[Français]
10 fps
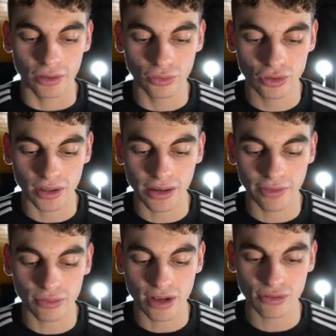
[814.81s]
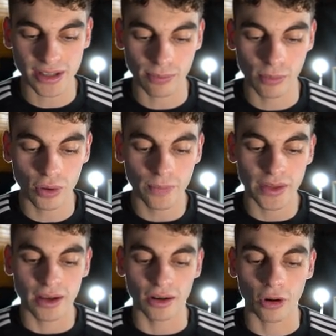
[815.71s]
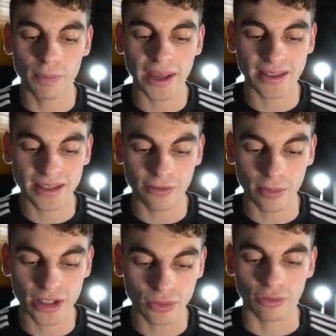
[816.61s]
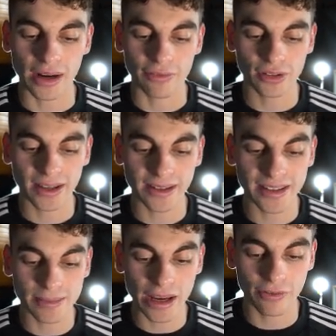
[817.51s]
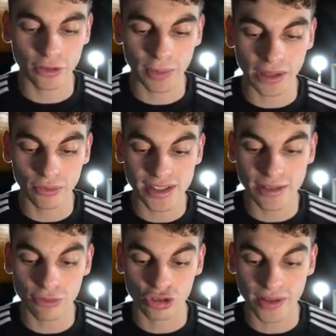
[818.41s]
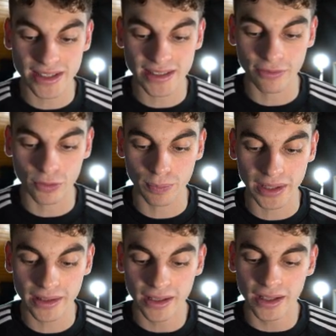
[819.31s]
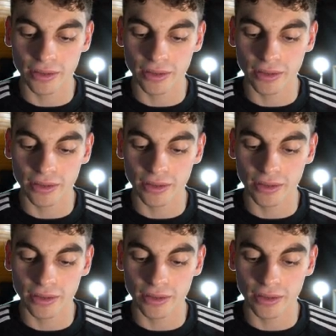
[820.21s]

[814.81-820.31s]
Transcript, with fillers: Donc là, on va devoir tout simplement remplir des informations. Donc voilà, votre adresse mail, votre prénom. Ici, vous choisissez votre pays.